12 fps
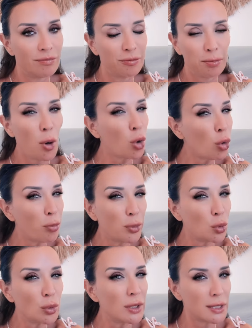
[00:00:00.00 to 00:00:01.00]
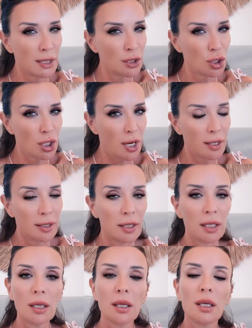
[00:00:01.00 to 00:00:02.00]
poco più di 16
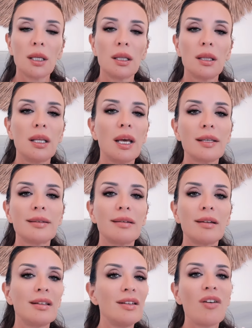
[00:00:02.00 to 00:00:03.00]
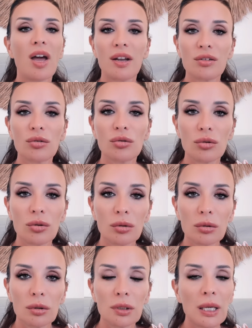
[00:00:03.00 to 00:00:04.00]
anni di essere
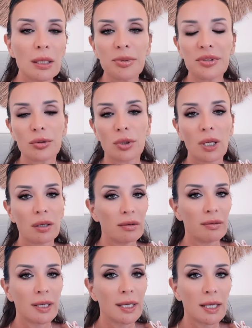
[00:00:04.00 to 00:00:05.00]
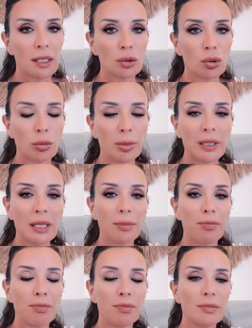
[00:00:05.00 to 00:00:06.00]
diverso dalle persone che aveva accanto
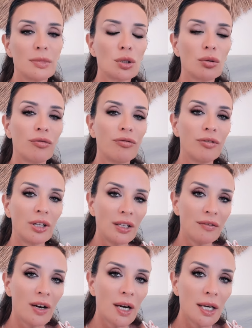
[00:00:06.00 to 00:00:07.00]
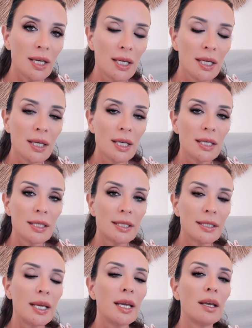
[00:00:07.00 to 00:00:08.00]
perché soffriva
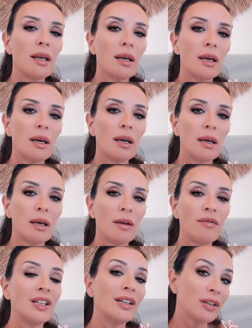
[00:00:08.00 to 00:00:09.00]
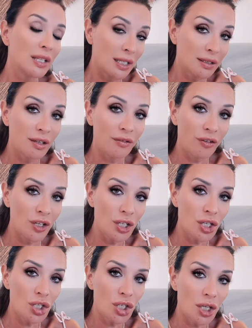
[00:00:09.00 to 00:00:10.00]
se eh, vedeva gli altri
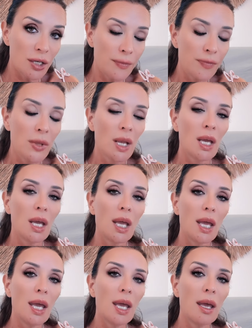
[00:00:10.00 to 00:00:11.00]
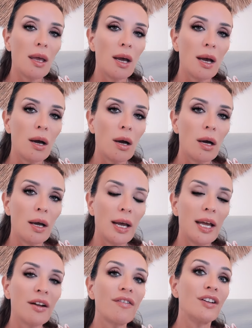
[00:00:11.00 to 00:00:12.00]
felici e
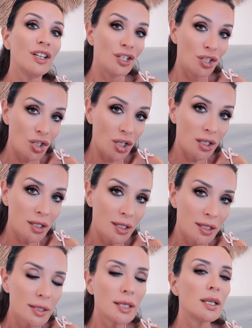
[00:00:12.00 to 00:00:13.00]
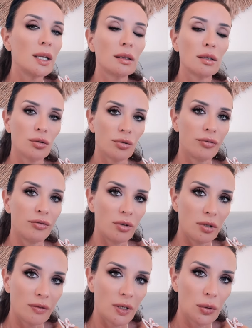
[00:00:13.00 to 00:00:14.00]
era felice se gli altri
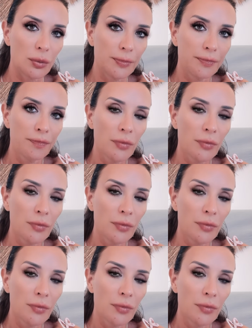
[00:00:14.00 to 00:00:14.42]
soffrivano.